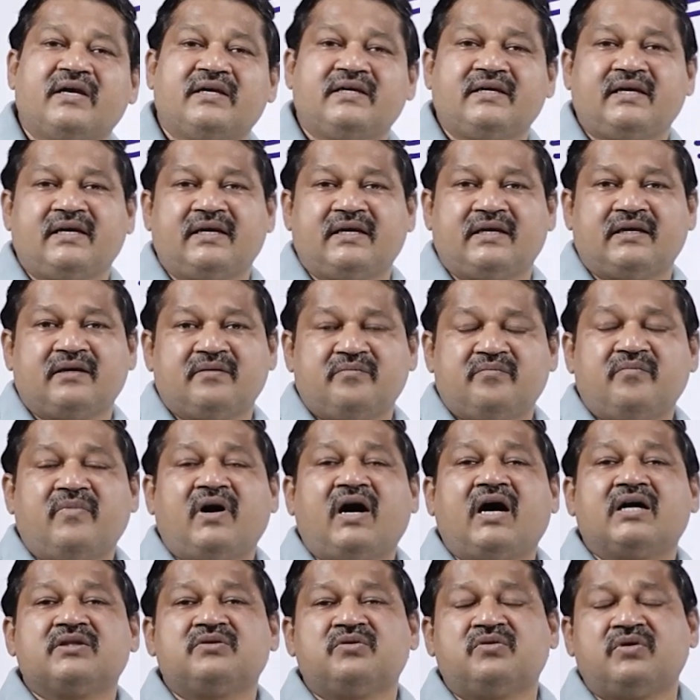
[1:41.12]
ఒక ఏ
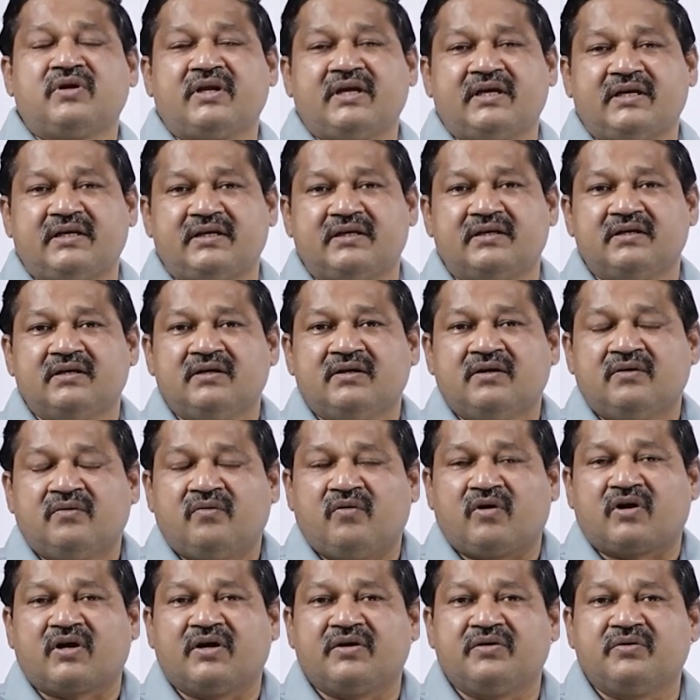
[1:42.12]
మాధురి
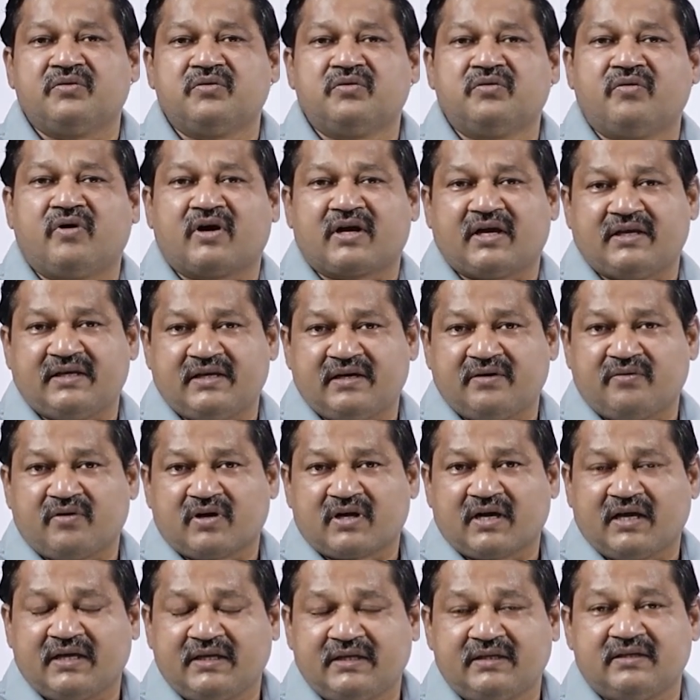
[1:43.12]
ఒక యు ఒక ఏ
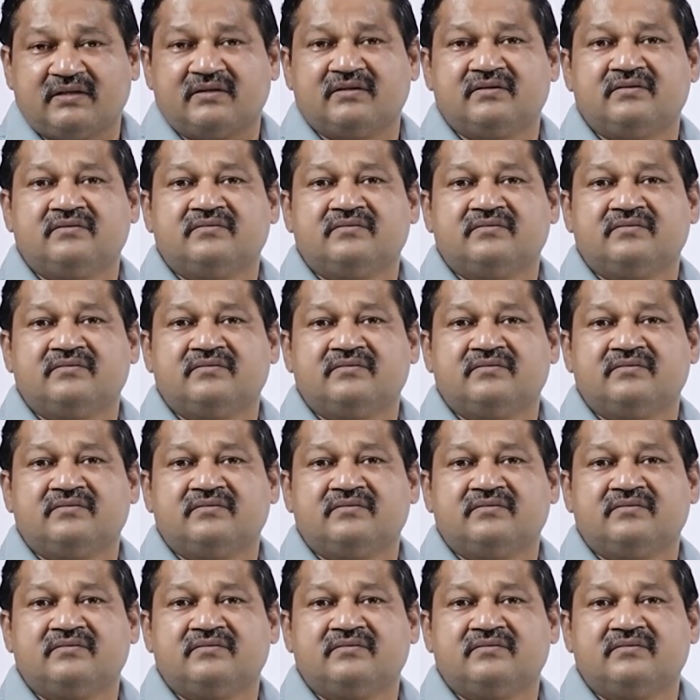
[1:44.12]
ఒక ఐ